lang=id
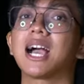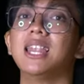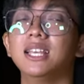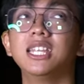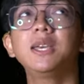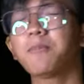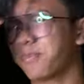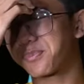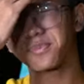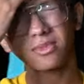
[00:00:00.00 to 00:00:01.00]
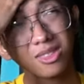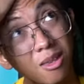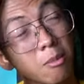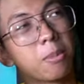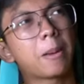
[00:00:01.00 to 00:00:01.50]
sekalian Jadi
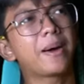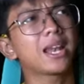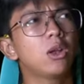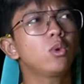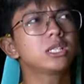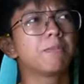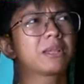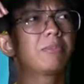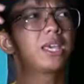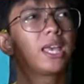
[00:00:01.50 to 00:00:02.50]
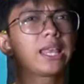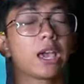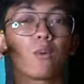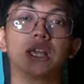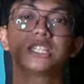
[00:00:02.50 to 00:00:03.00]
beberapa hari lalu gue sempat bikin
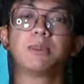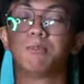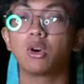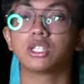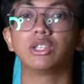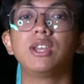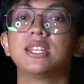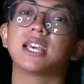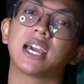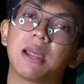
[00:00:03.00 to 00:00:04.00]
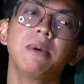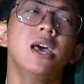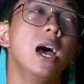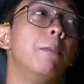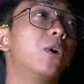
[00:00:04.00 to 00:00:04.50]
kayak question box gitu di Instagram
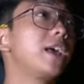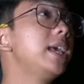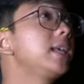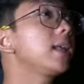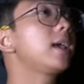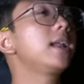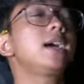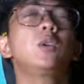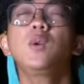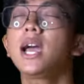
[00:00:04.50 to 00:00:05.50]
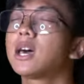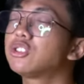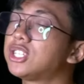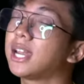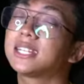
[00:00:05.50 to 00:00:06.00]
mau nanyain kira-kira gue harus
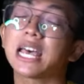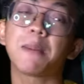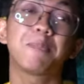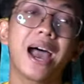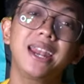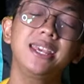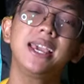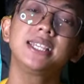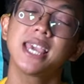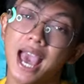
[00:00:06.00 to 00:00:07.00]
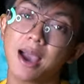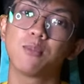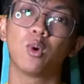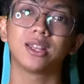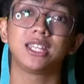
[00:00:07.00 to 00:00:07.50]
challenge apa nih guys ya
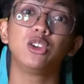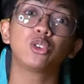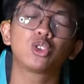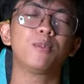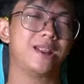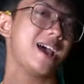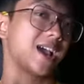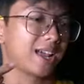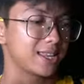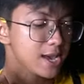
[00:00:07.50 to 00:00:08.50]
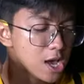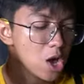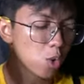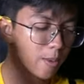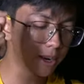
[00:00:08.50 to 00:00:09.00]
buat di YouTube nah akhirnya
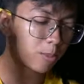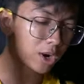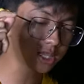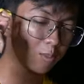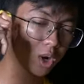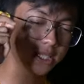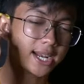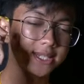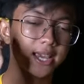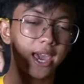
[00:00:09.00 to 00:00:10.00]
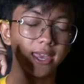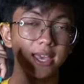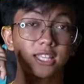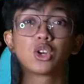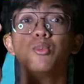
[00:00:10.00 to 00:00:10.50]
gue menemukan sebuah challenge yang
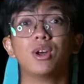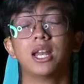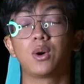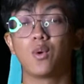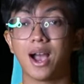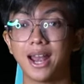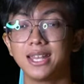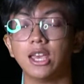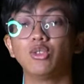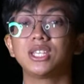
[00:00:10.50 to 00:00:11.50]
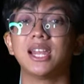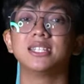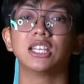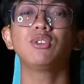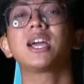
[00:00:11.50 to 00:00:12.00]
kayaknya seru boleh dilakukan yaitu
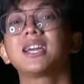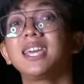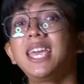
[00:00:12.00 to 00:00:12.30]
challenge itu yang